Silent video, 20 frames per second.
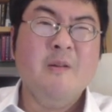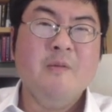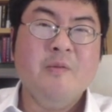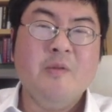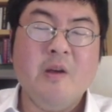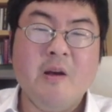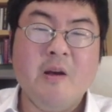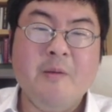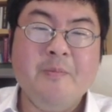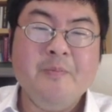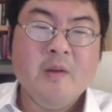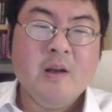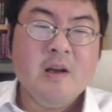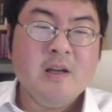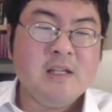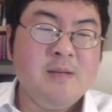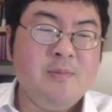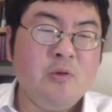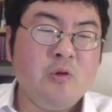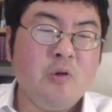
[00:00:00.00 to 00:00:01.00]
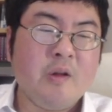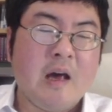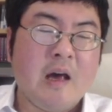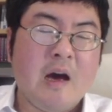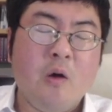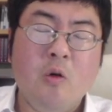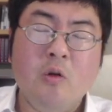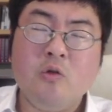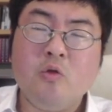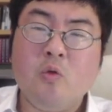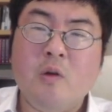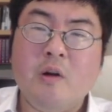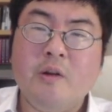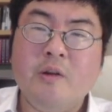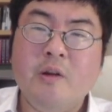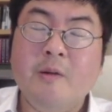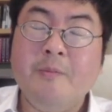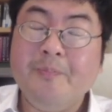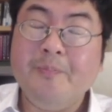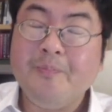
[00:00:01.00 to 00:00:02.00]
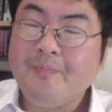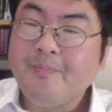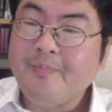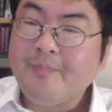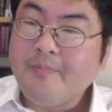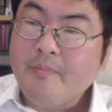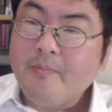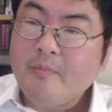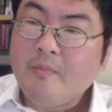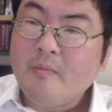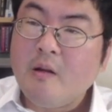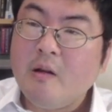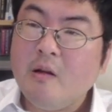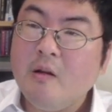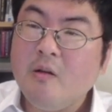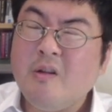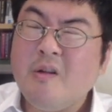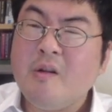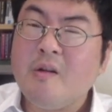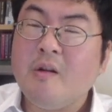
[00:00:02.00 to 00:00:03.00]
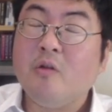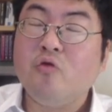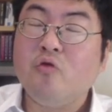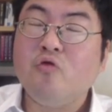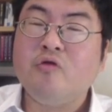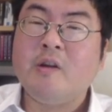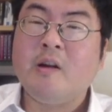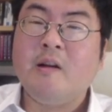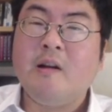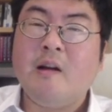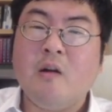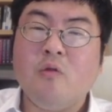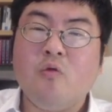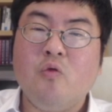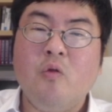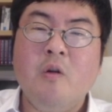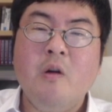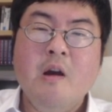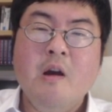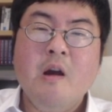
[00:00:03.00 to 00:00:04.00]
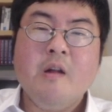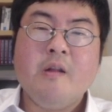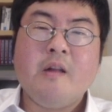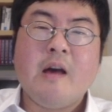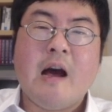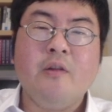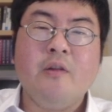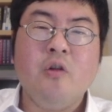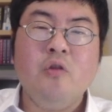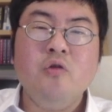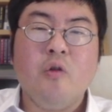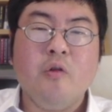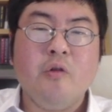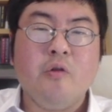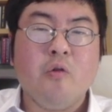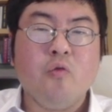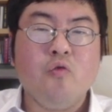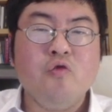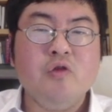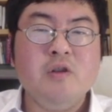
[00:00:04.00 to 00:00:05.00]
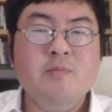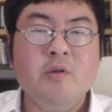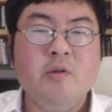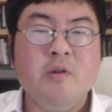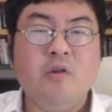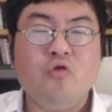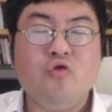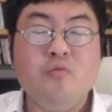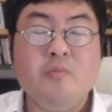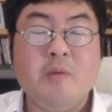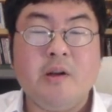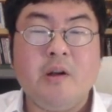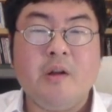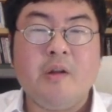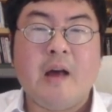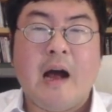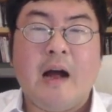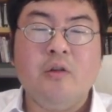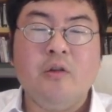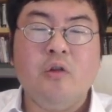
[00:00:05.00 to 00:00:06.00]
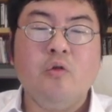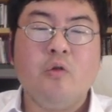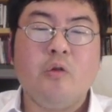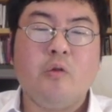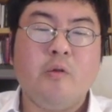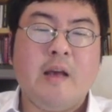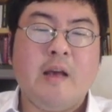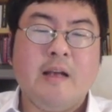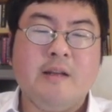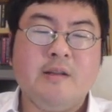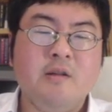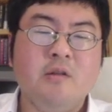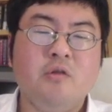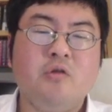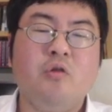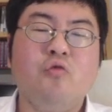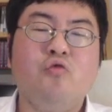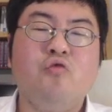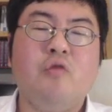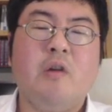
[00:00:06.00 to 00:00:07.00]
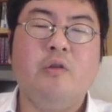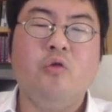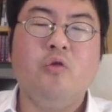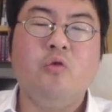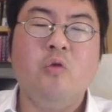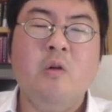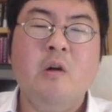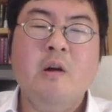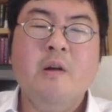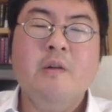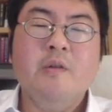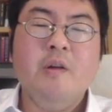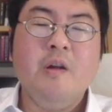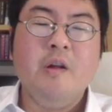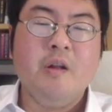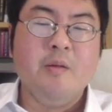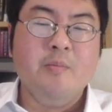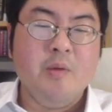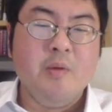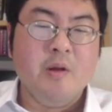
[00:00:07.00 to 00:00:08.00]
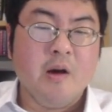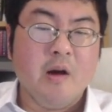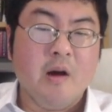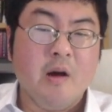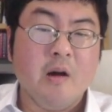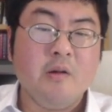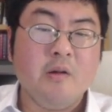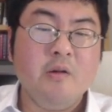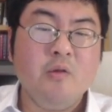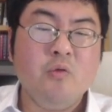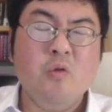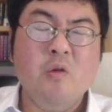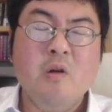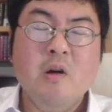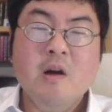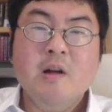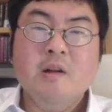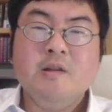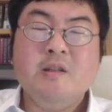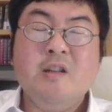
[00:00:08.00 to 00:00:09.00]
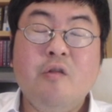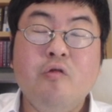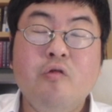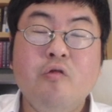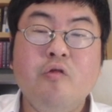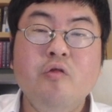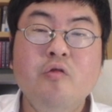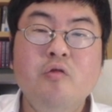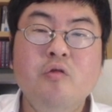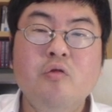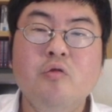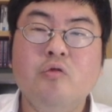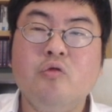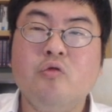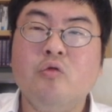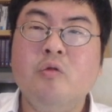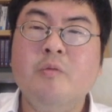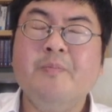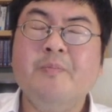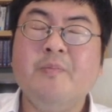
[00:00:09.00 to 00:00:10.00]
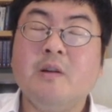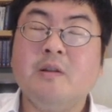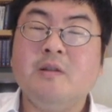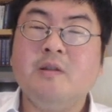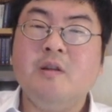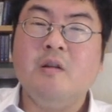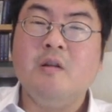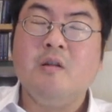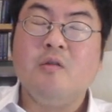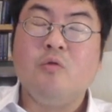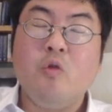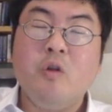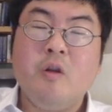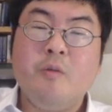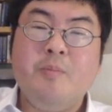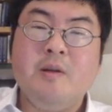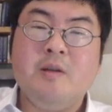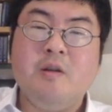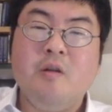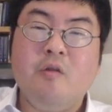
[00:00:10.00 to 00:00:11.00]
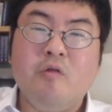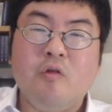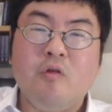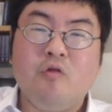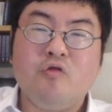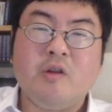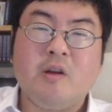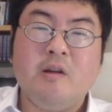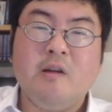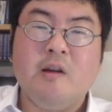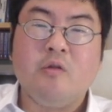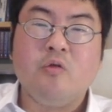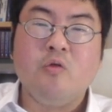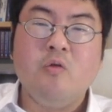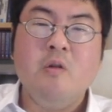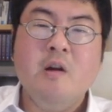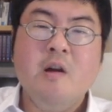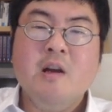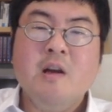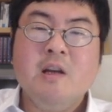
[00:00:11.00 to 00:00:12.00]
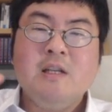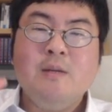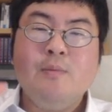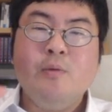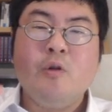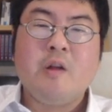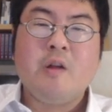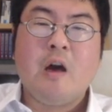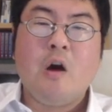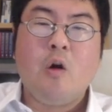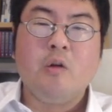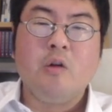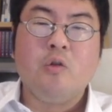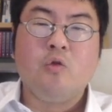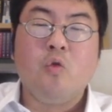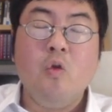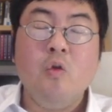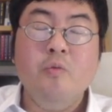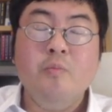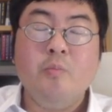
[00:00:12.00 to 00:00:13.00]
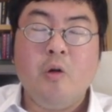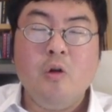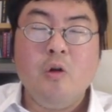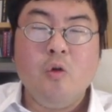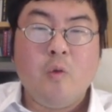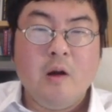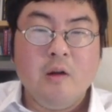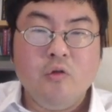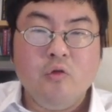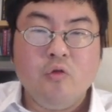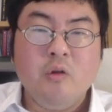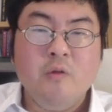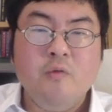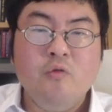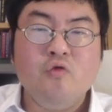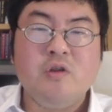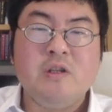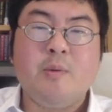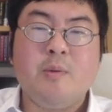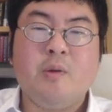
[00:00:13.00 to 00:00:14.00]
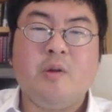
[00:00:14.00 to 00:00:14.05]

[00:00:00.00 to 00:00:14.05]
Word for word: 네, 11월, 4월 동안은 그 투자를 하고 4년 연속 90년대 중반에 4년 연속 깨지는 그런 구간도 있습니다. 그리고 지수 승률도 그러니까 그 코스피 지수에 투자를 해도 11월 4월에 돈 벌 확률은 60에서